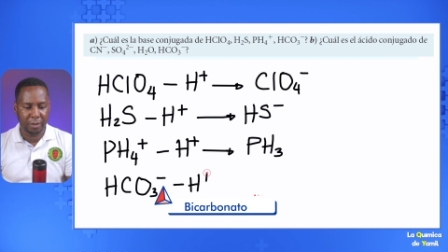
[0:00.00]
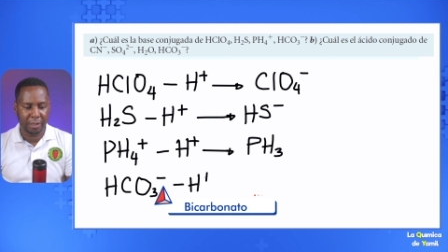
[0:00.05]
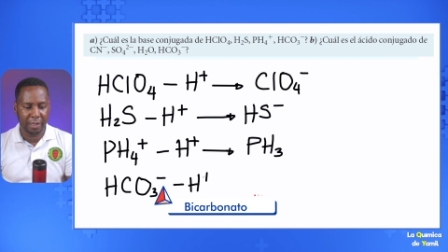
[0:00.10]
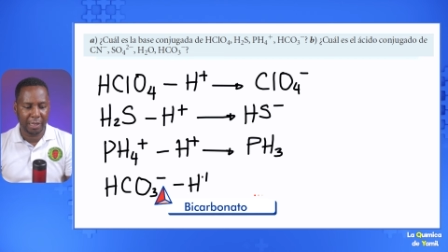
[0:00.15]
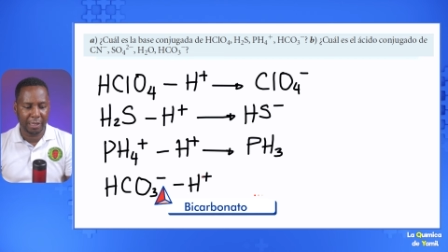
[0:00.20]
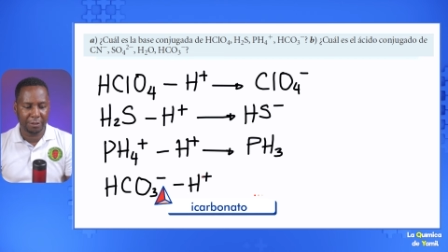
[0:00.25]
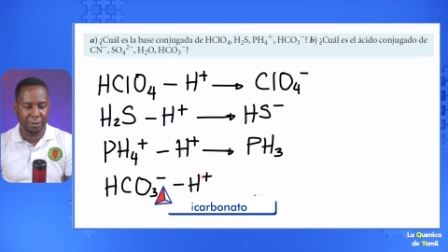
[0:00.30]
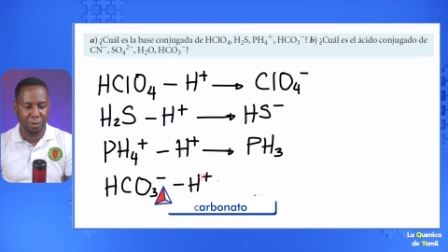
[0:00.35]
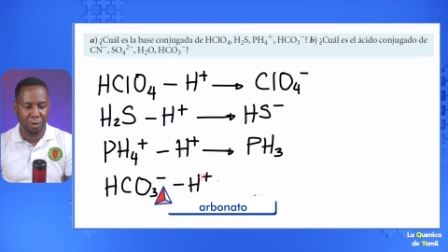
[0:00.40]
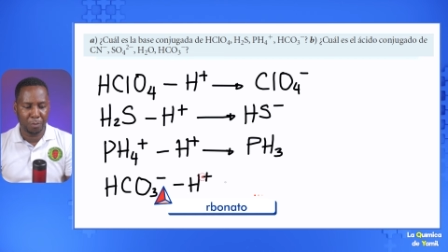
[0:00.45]

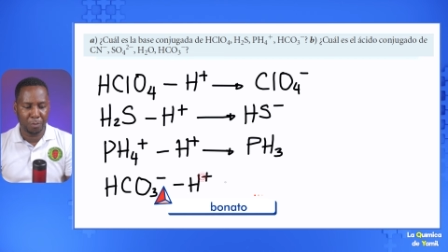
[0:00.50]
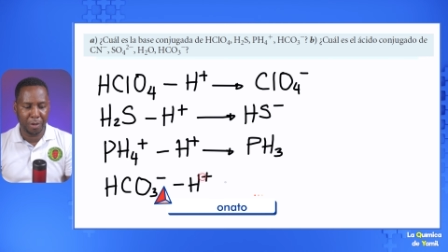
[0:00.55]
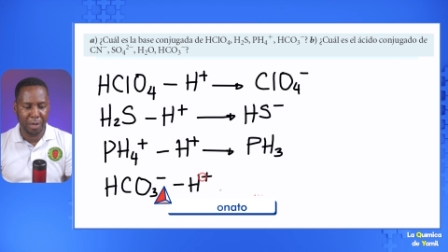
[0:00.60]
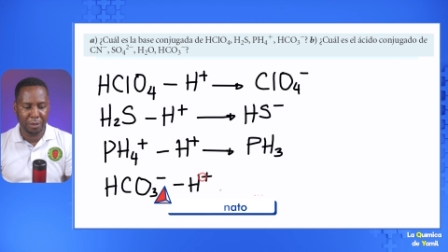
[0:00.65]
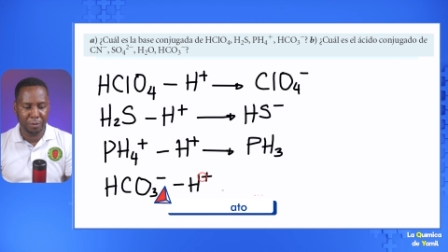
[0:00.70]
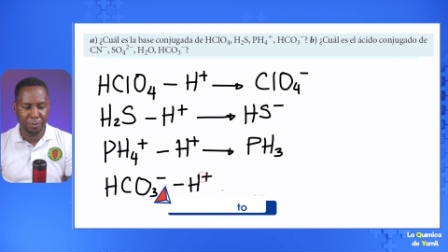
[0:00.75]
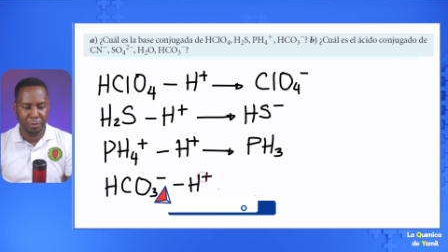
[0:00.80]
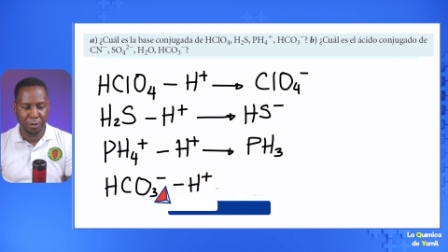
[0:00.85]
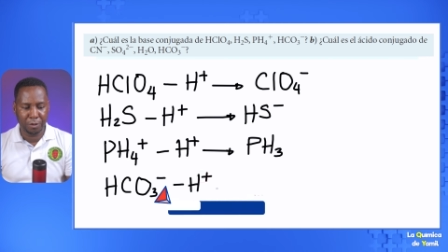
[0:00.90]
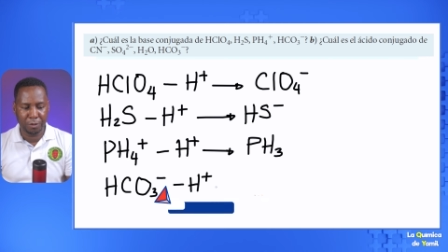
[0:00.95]
que es lo
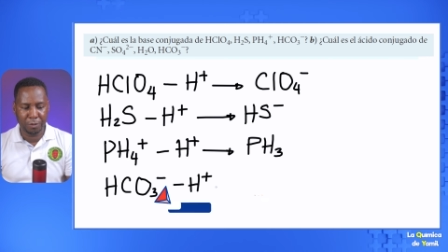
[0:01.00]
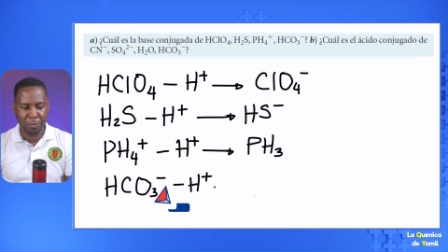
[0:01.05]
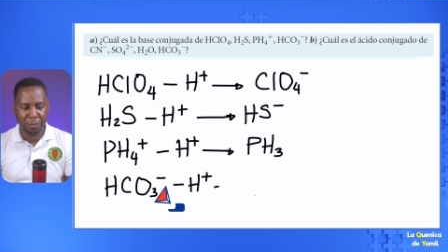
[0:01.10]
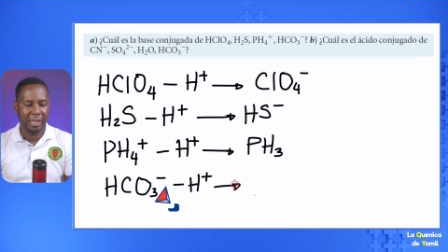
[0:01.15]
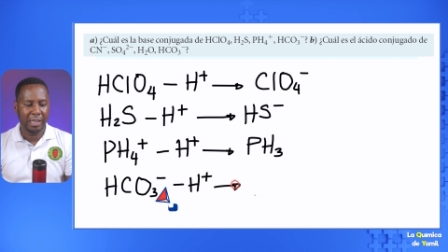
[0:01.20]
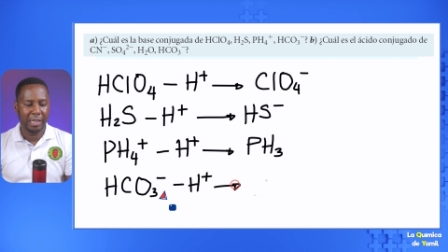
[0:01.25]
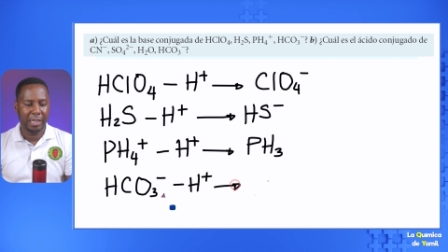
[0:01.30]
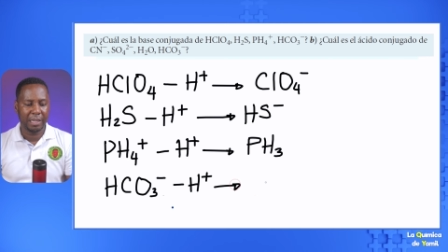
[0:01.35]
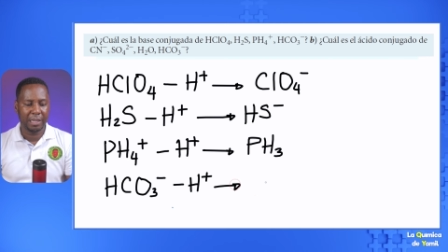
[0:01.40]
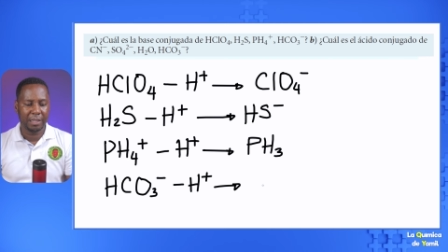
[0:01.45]
mismo
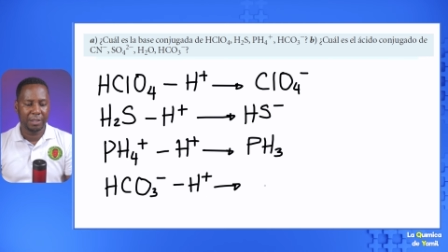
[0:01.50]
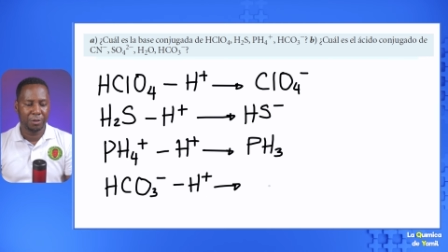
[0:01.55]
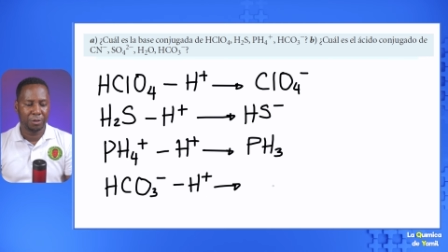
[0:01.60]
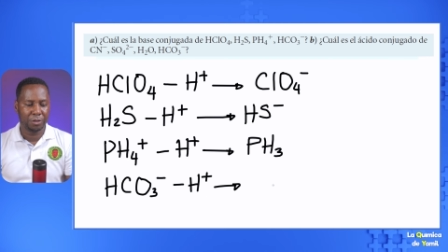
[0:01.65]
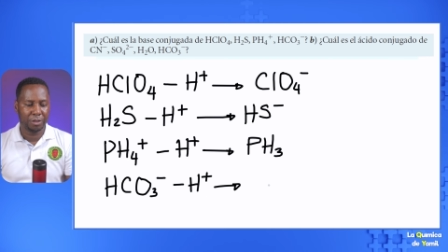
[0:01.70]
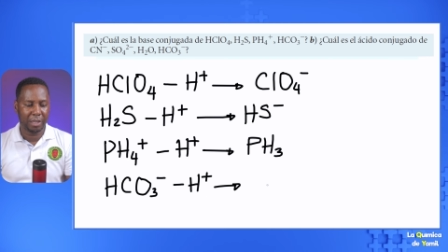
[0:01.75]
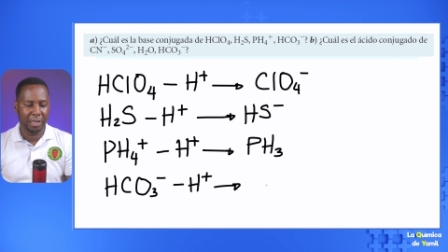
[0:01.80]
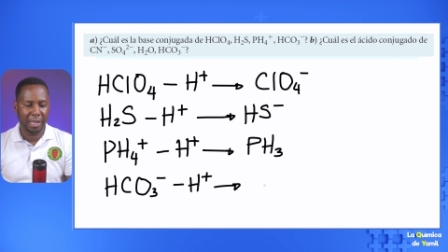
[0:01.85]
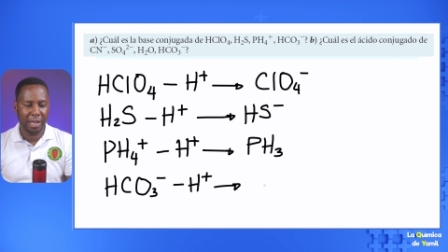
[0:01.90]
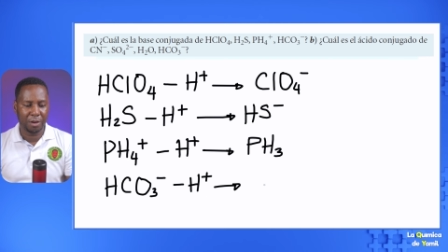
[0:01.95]
y
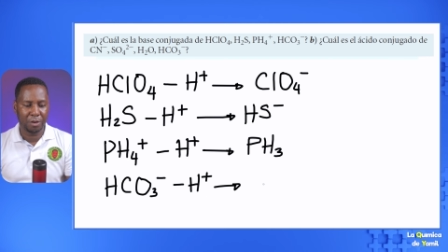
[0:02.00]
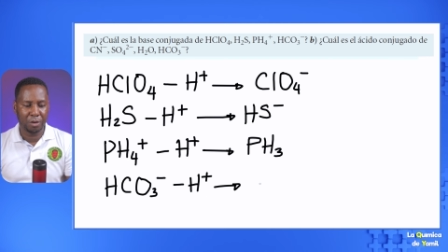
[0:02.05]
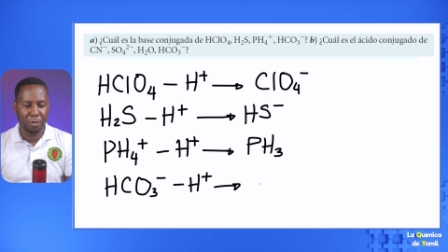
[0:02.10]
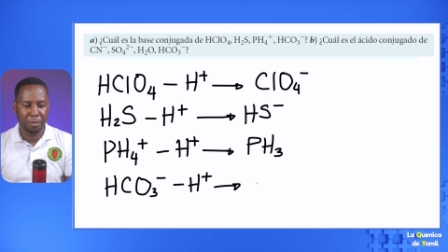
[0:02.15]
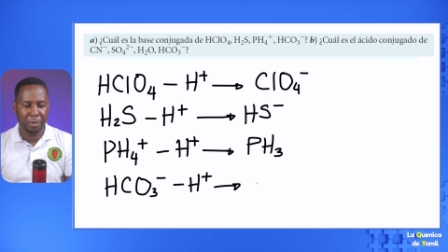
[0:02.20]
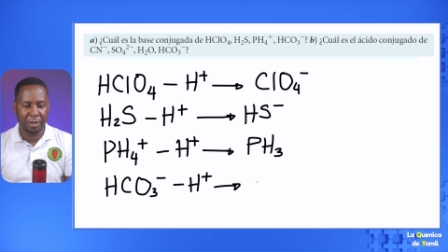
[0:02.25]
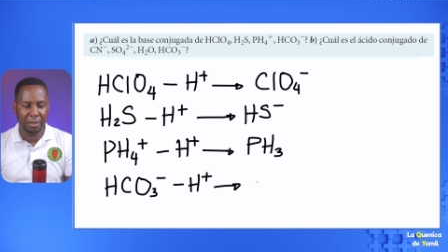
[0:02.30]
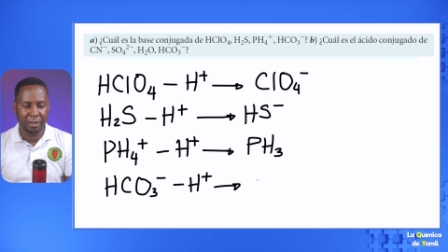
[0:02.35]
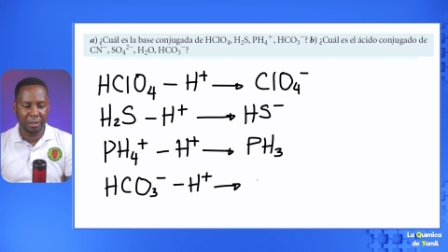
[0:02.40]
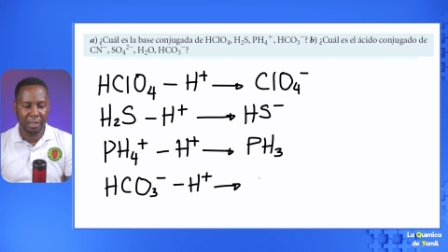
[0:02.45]
nos queda
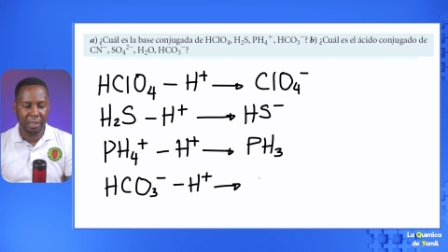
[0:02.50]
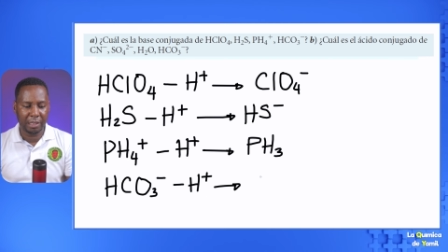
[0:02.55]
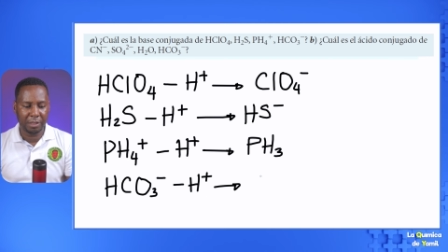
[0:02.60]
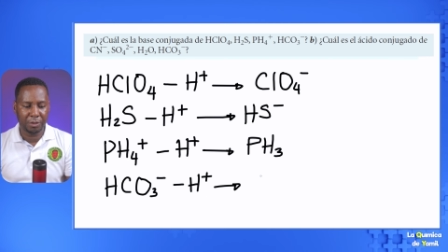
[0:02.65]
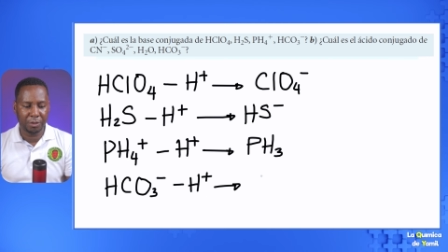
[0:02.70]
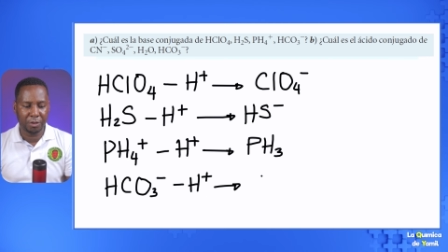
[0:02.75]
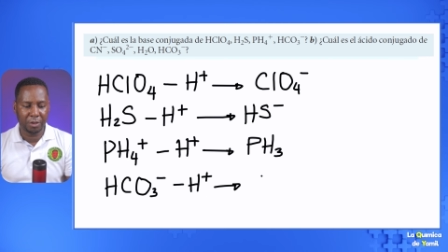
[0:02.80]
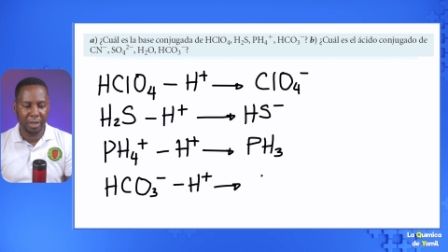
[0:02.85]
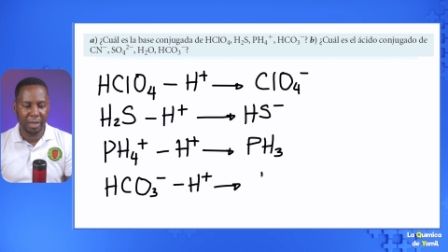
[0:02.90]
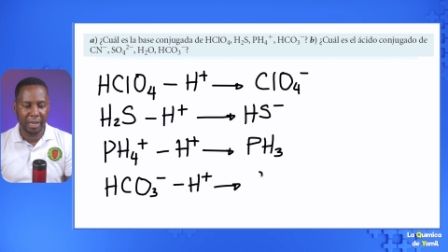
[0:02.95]

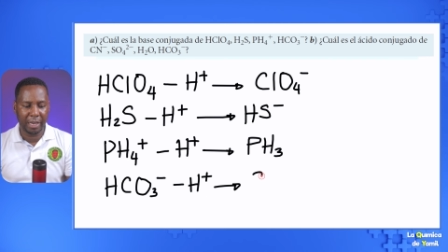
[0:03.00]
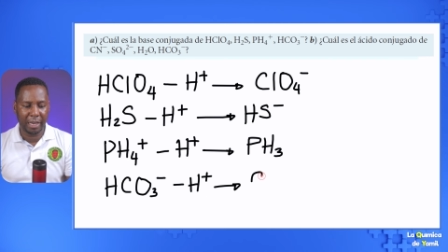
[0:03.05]
convertido